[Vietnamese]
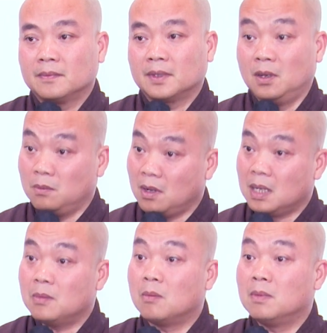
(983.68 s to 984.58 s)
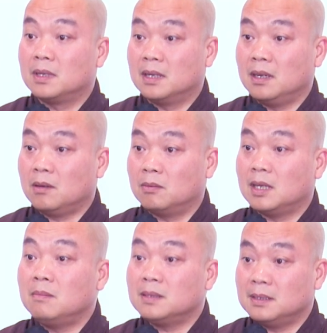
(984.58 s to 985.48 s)
Thì lúc đó cái bụng mình nó cũng
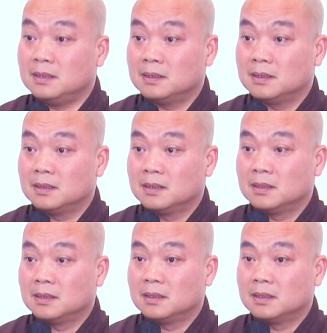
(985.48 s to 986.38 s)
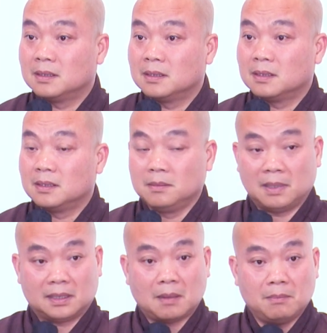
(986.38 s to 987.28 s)
trống chứ. Nhưng
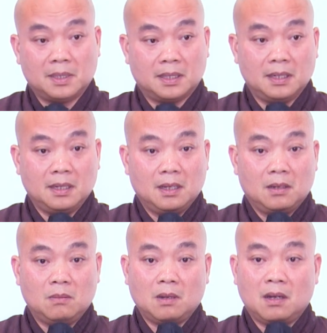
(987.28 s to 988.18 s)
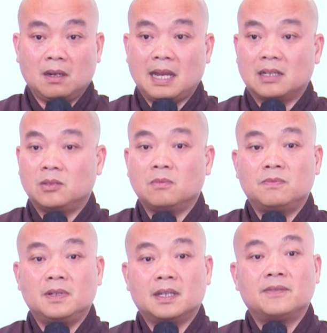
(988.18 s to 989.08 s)
mà tâm mình lúc đó nó đang xúc
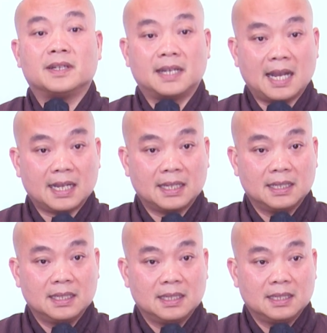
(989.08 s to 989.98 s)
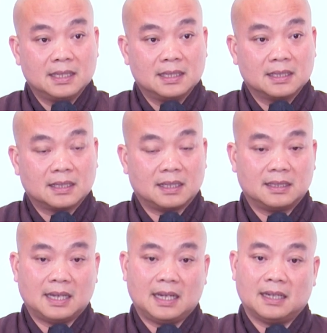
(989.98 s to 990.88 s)
với cái việc khác, thành
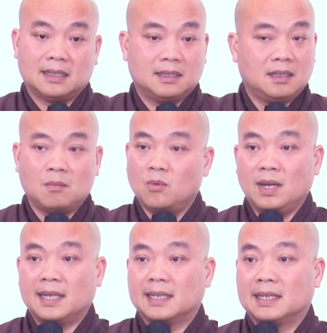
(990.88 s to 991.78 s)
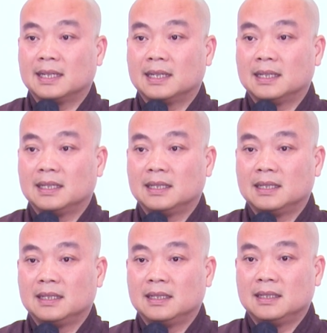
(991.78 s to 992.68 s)
ra nó không muốn ăn.
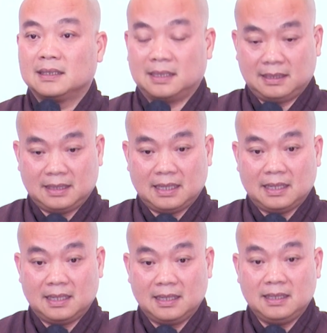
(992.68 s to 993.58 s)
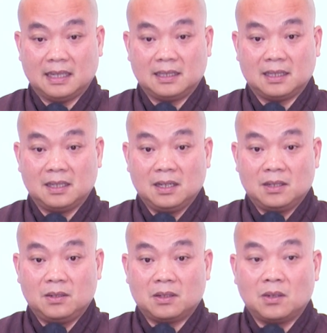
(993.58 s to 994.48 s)
Thành ra như vậy thì
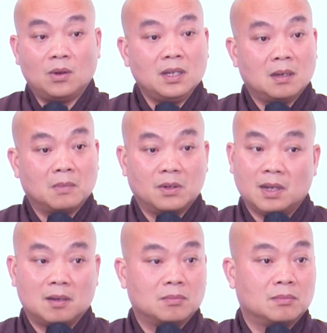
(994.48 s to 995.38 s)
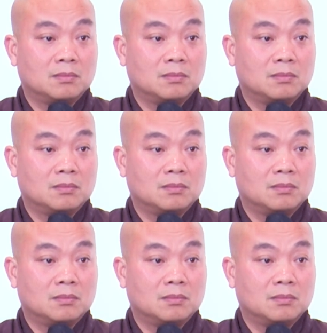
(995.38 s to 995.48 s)
nơi có đối không mà nơi không,